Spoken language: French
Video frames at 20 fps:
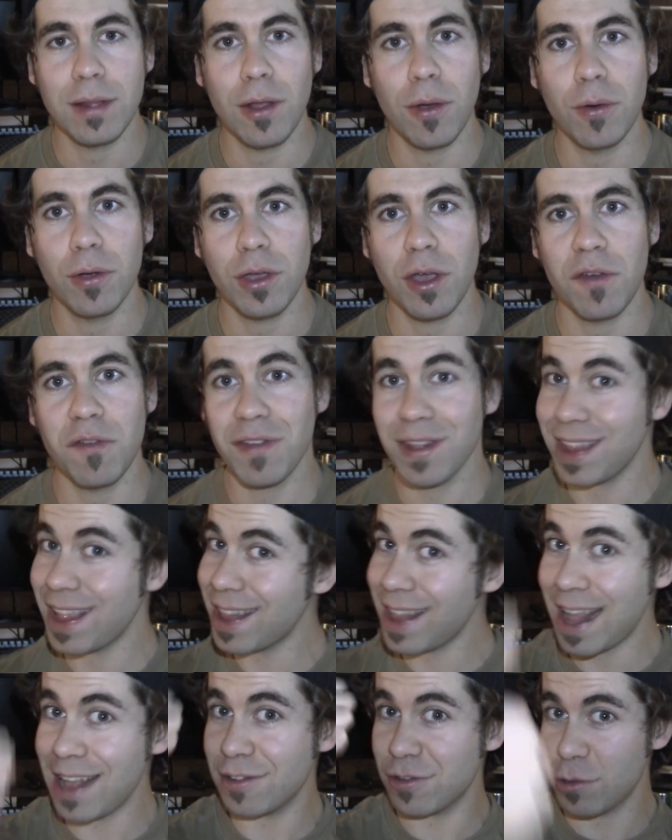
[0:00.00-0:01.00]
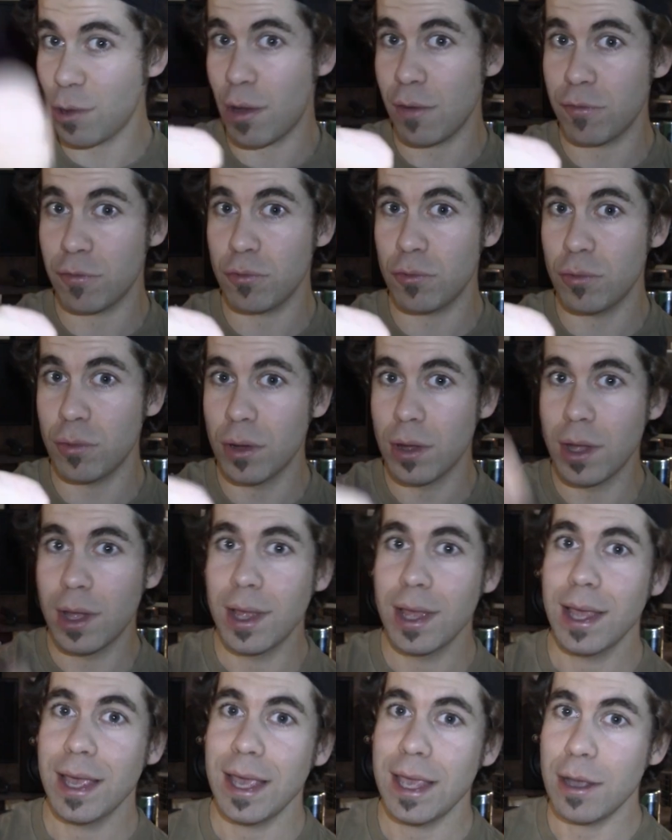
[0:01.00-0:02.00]
Donc, euh, faites attention à vous
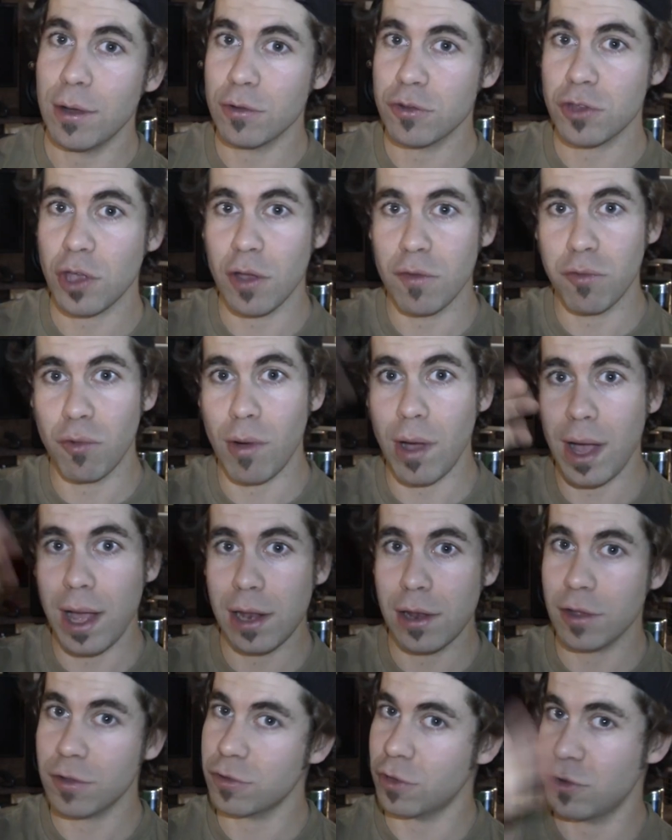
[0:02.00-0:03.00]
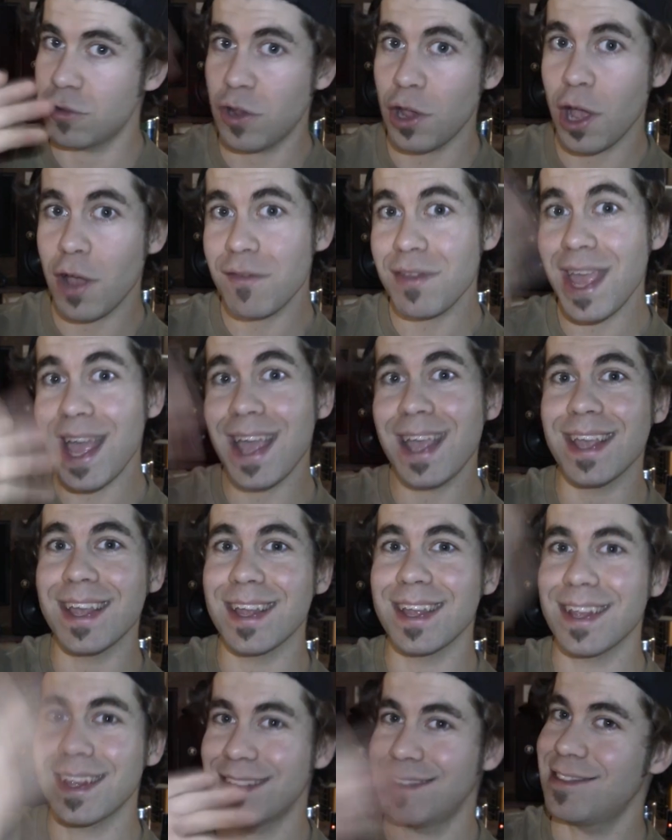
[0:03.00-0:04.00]
et on se revoit lorsque je reviens.
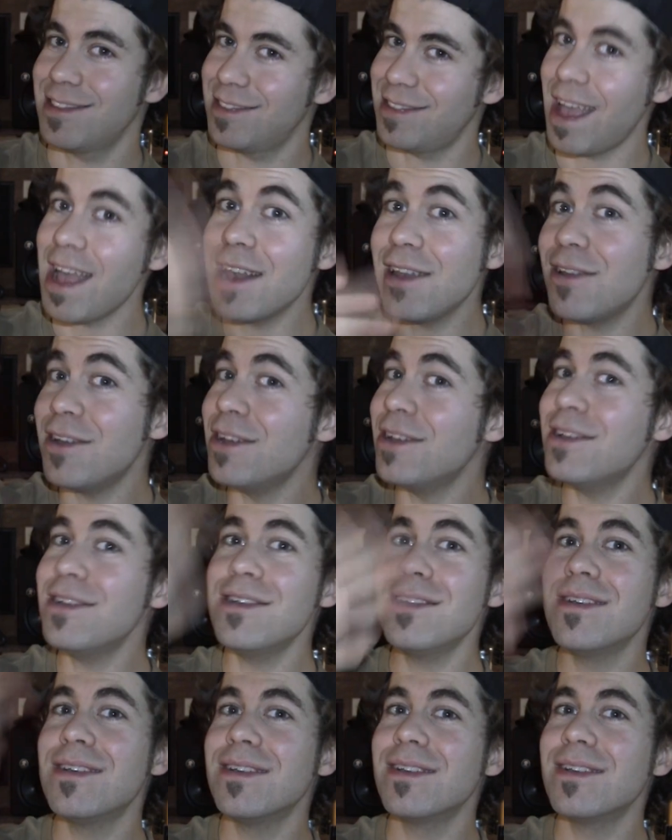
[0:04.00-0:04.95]
Salut!